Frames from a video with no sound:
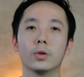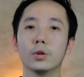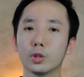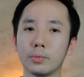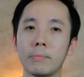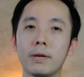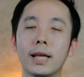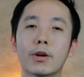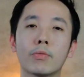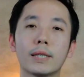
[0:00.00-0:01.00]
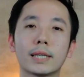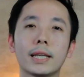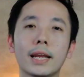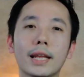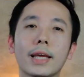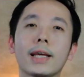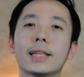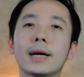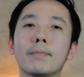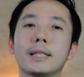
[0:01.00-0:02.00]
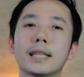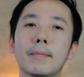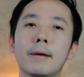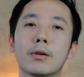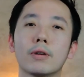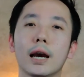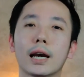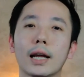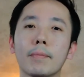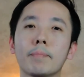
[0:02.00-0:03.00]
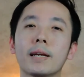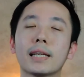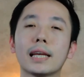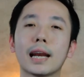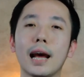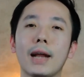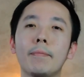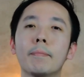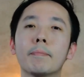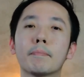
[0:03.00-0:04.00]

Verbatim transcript: Untuk pembelian rumah sendiri, kita bisa menggunakan perkiraan